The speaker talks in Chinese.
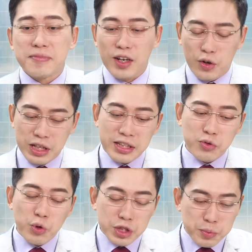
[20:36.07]
哦，那
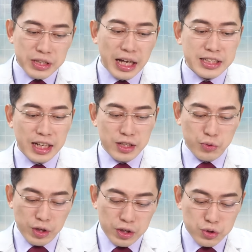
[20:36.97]
为什么打假的
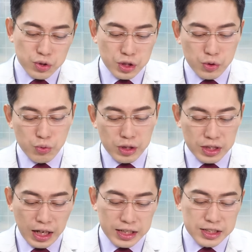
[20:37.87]
原因，就是因为你
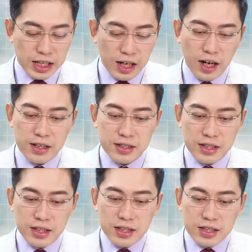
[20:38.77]
看一下哈，
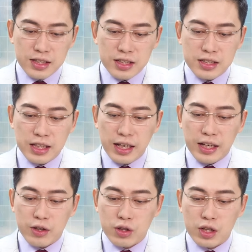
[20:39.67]

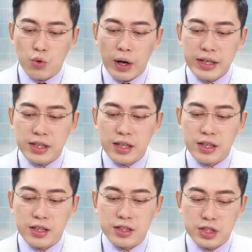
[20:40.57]
得可能晚一点
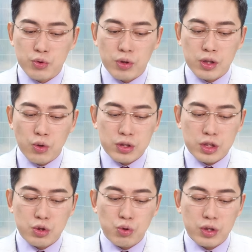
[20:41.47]
点的新闻，或者
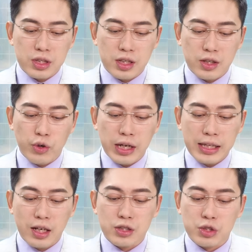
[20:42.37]
是说你可能会看
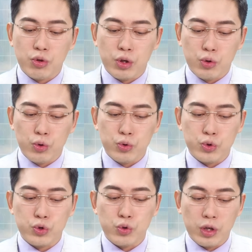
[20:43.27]
到新闻会陆陆
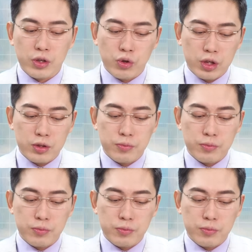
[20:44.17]
续续会会